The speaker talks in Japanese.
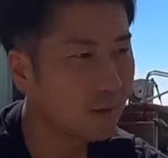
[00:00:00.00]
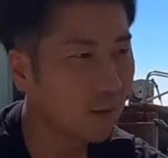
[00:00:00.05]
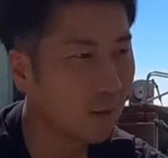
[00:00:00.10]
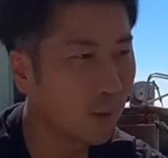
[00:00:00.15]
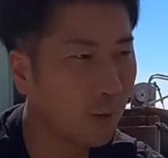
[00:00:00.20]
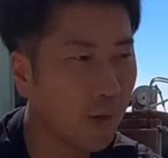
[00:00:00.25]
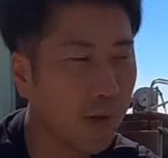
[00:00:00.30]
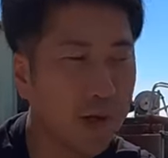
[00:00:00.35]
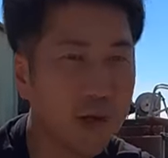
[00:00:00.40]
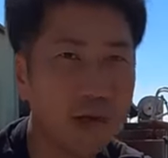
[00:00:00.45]

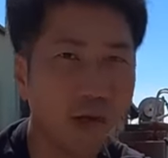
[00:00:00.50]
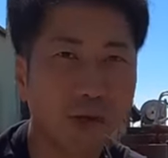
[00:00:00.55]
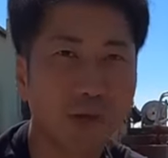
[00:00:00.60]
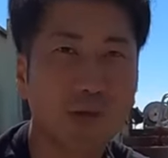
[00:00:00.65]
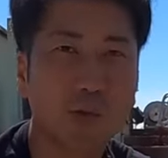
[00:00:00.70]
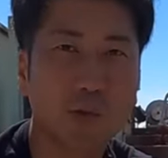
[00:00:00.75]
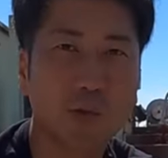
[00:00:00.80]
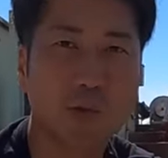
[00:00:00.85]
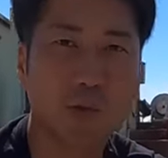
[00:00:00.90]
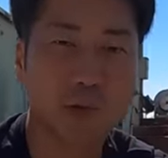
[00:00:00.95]
覚えれんな
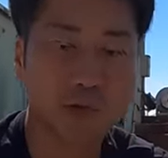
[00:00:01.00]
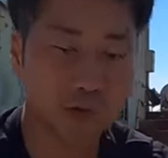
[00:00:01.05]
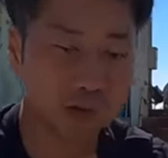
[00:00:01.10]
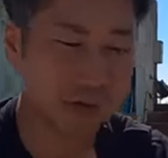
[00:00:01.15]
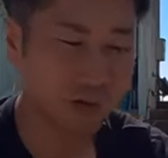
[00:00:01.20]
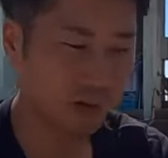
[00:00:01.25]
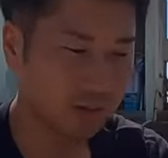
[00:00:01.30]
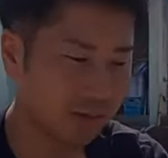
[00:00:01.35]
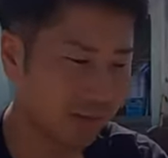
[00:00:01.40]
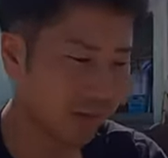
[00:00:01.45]
と思っ
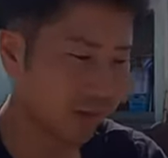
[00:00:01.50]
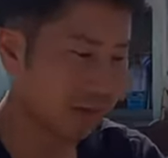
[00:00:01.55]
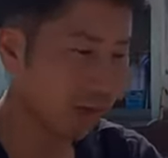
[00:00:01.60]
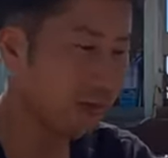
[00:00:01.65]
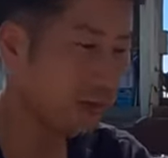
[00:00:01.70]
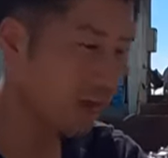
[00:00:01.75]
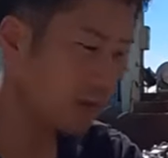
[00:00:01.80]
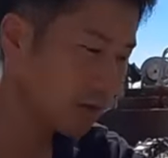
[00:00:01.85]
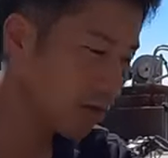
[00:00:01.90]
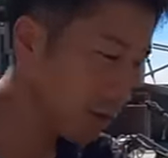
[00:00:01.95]
て
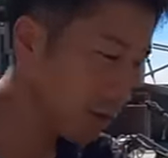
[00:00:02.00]
でまあ